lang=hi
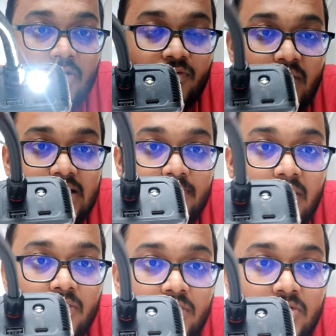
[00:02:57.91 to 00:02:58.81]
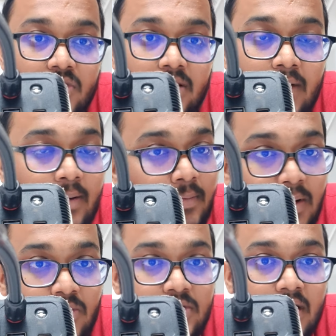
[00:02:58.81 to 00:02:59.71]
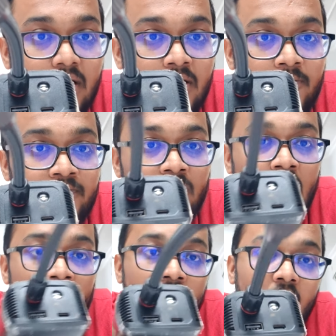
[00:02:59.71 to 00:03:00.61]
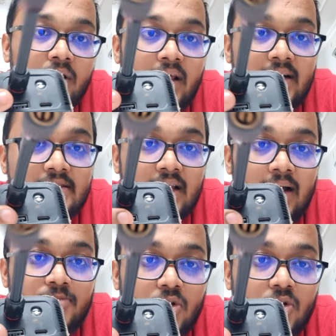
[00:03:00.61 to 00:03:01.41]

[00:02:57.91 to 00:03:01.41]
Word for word: तो फास्ट बिल में वही चौथी बार में बंद हो जाएगा और यहाँ से आप